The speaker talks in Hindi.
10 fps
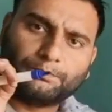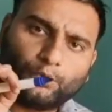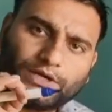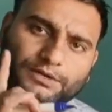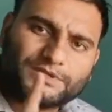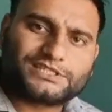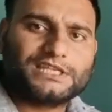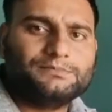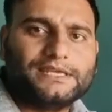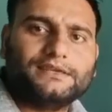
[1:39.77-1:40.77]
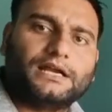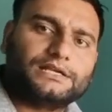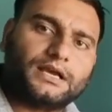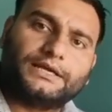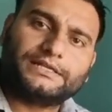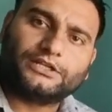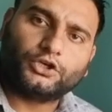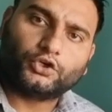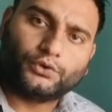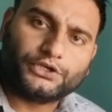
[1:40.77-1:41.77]
बुल रन में सेम यही घटना घटी है
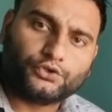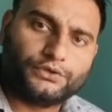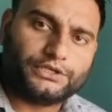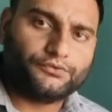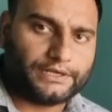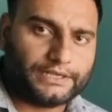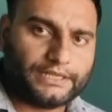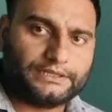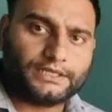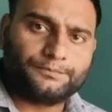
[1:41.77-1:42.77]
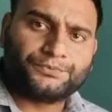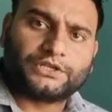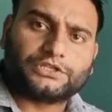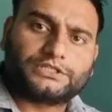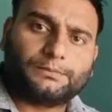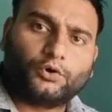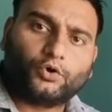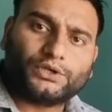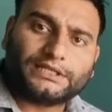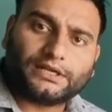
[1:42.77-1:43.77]
ट्वेंटी के अंदर जब
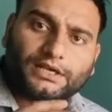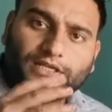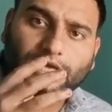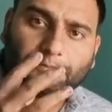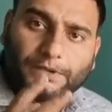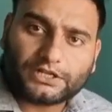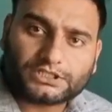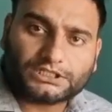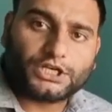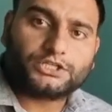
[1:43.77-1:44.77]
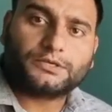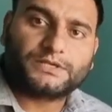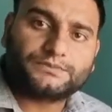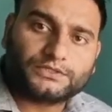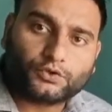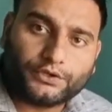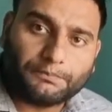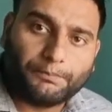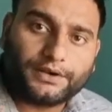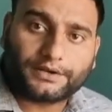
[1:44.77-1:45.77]
लोगों ने देखा कि यार एक साथ चर्चर पचपच
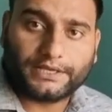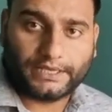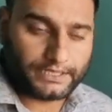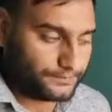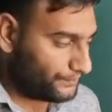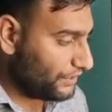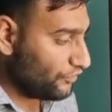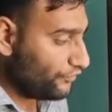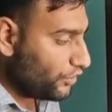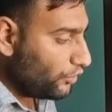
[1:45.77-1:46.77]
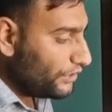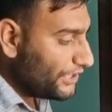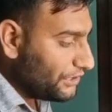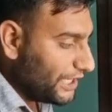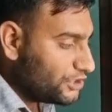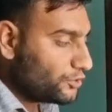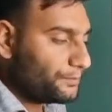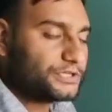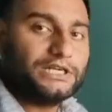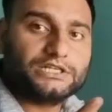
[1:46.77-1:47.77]
कोइन बढ़ रहे हैं वे ऑलरेडी सौ
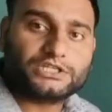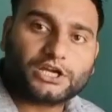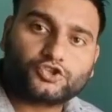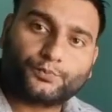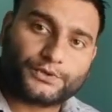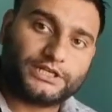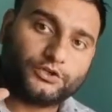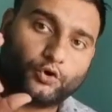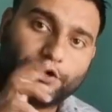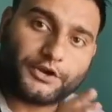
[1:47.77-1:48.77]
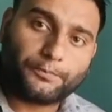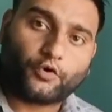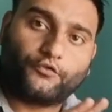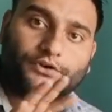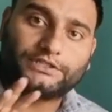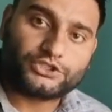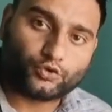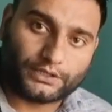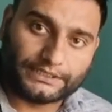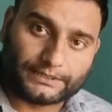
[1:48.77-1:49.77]
परसेंट चार परसेंट ऑलरेडी प्रॉफिट दे
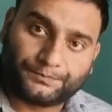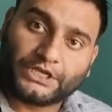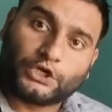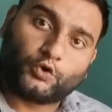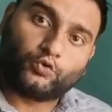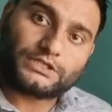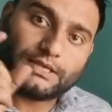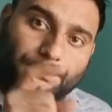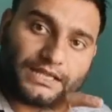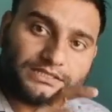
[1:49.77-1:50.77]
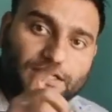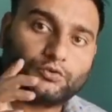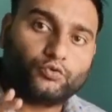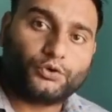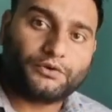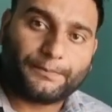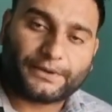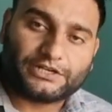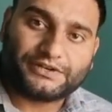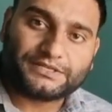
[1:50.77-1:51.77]
चुके थे उसके बाद जाकर उन्होंने वहां
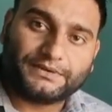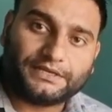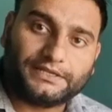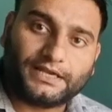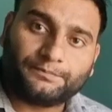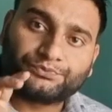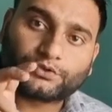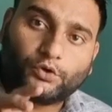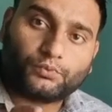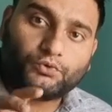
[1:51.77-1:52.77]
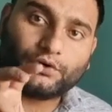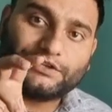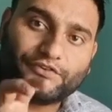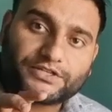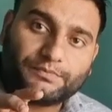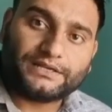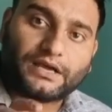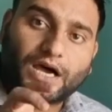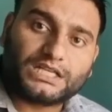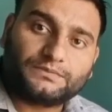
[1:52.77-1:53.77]
पर इन्वेस्टमेंट किया और वो इन्वेस्टमेंट
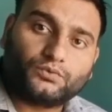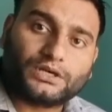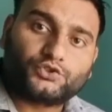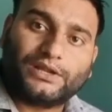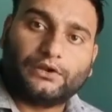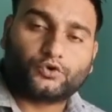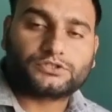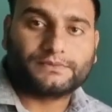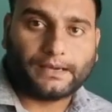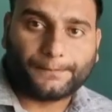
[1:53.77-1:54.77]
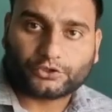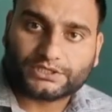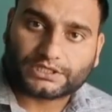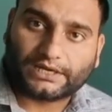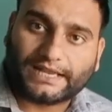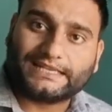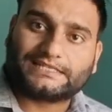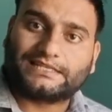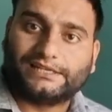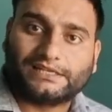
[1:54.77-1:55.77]
आज भी उनका जो है लॉस में यहाँ पर जो है चल रहा है
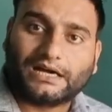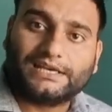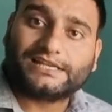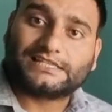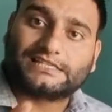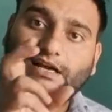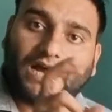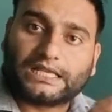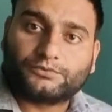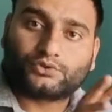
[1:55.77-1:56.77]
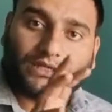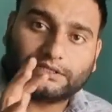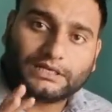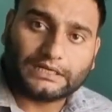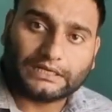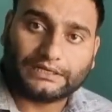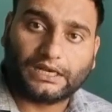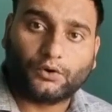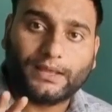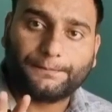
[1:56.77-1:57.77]
किसी ने निकाले किसी का आज भी उसके अंदर
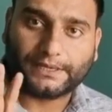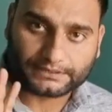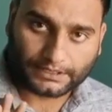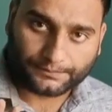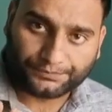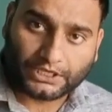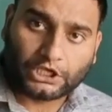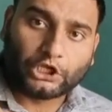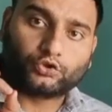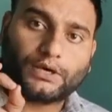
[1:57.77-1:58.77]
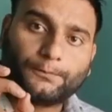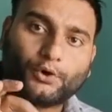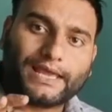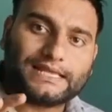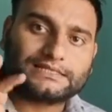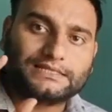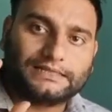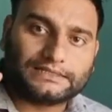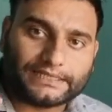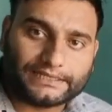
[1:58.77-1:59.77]
डला हुआ है पैसा तो आपको ऐसी
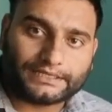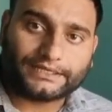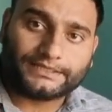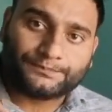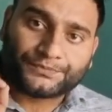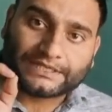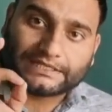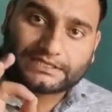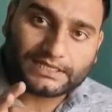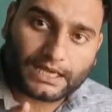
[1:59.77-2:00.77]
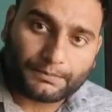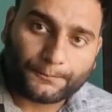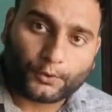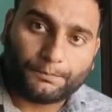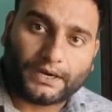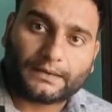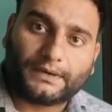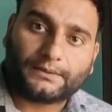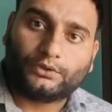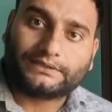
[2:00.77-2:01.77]
गलती नहीं करनी इसलिए हम आपको बार
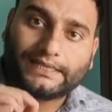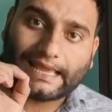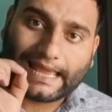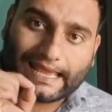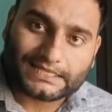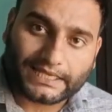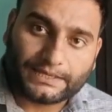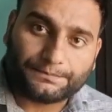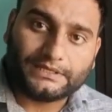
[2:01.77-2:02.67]
बार बोलते हैं एस आई